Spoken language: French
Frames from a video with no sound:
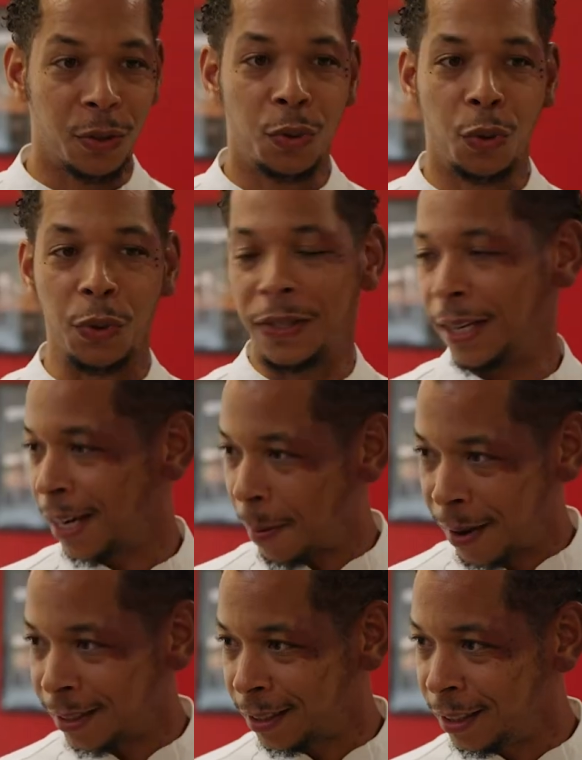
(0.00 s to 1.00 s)
que c'est que la
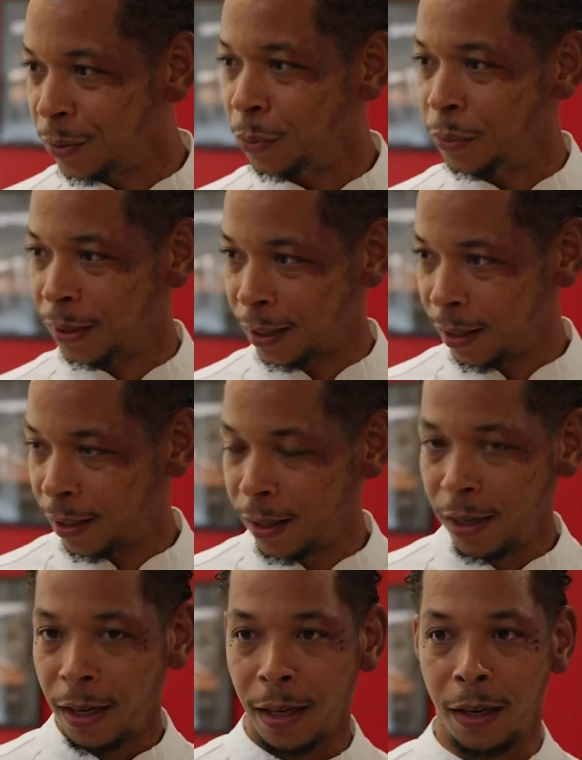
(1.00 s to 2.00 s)
Martinique, où c'est.
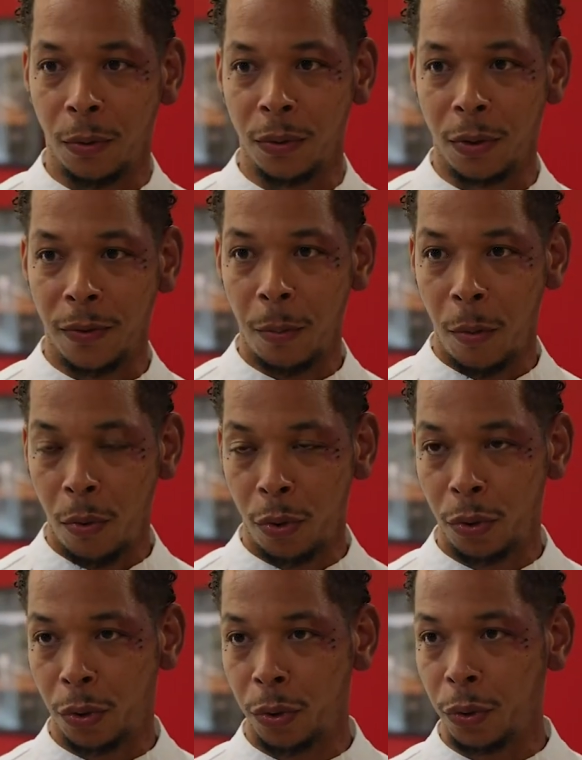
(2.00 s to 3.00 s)
Et on sent vraiment beaucoup de
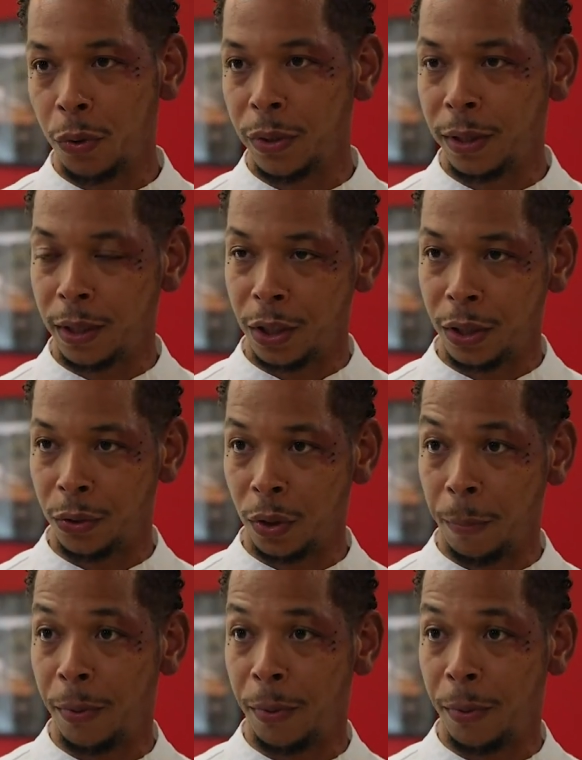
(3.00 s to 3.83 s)
curiosité chez eux et puis